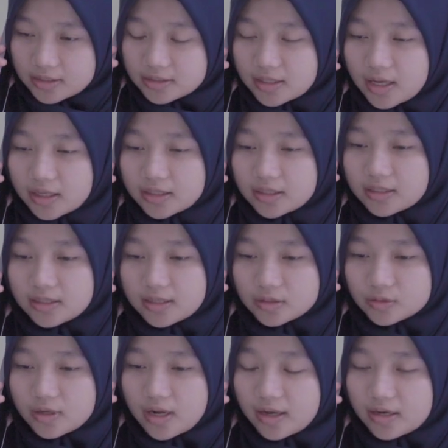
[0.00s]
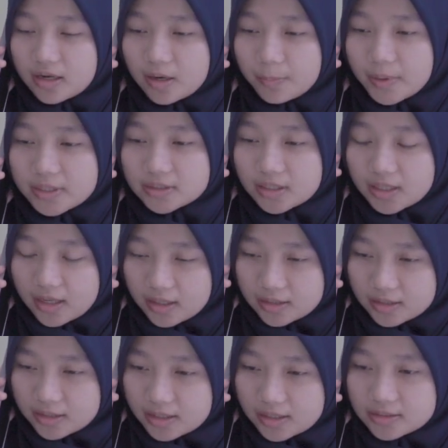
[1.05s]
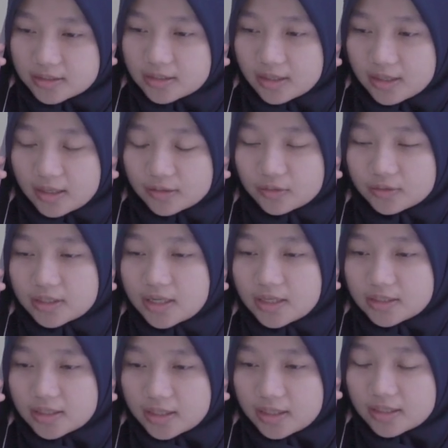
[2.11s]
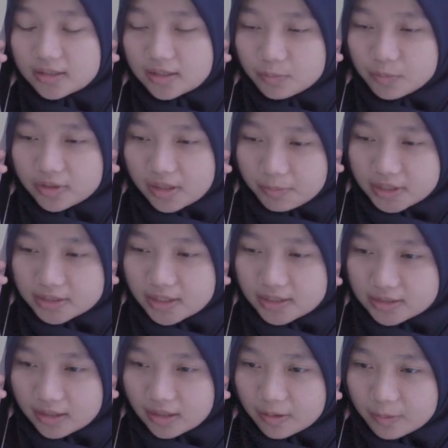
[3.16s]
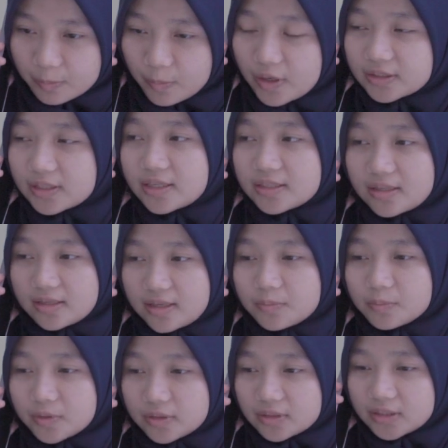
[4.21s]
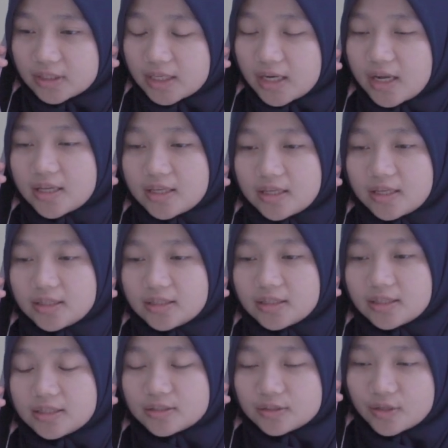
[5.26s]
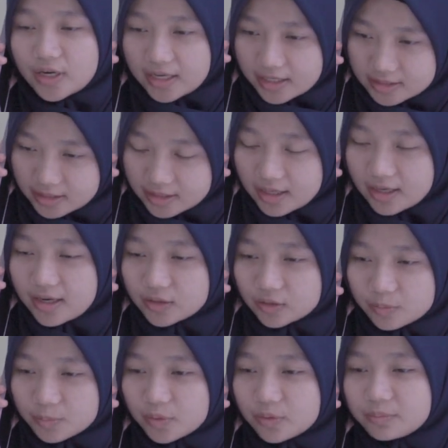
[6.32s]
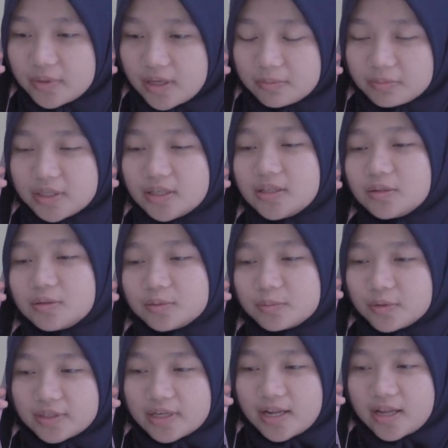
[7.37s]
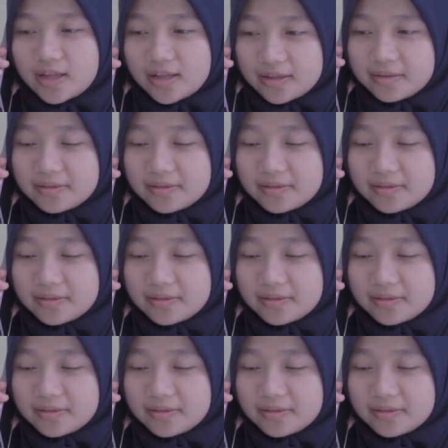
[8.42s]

siang ini sudah ada kepastian diizinkan atau tidaknya. Nanti bunda bisa cek portalnya ya bun terkait sudah diizinkan atau belumnya. Gitu bunda.